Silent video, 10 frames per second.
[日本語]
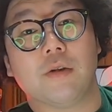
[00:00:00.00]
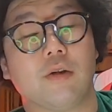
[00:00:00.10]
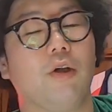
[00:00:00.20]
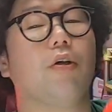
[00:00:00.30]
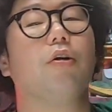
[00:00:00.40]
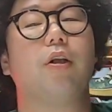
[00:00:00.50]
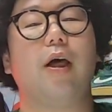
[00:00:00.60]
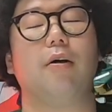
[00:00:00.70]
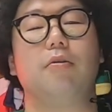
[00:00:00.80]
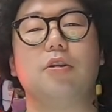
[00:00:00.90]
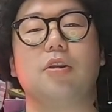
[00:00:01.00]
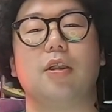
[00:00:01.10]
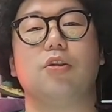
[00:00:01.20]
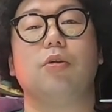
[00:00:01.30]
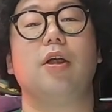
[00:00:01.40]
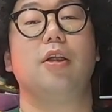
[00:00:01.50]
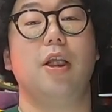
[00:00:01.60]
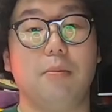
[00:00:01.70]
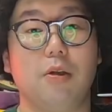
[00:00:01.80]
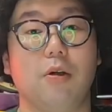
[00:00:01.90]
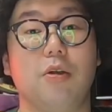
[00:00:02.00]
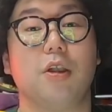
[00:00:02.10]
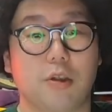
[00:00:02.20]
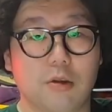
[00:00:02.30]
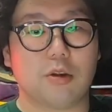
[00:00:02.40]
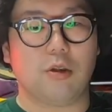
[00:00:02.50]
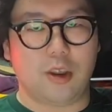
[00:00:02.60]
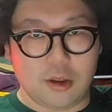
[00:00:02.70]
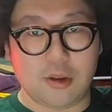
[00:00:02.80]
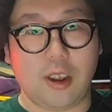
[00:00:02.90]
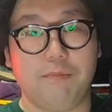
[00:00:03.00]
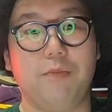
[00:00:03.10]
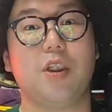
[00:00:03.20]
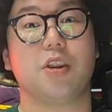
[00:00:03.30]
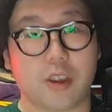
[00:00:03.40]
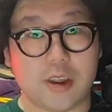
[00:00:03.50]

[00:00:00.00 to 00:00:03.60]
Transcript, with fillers: ということで、本日はジョーダン11のリュックを紹介いたしました。以上で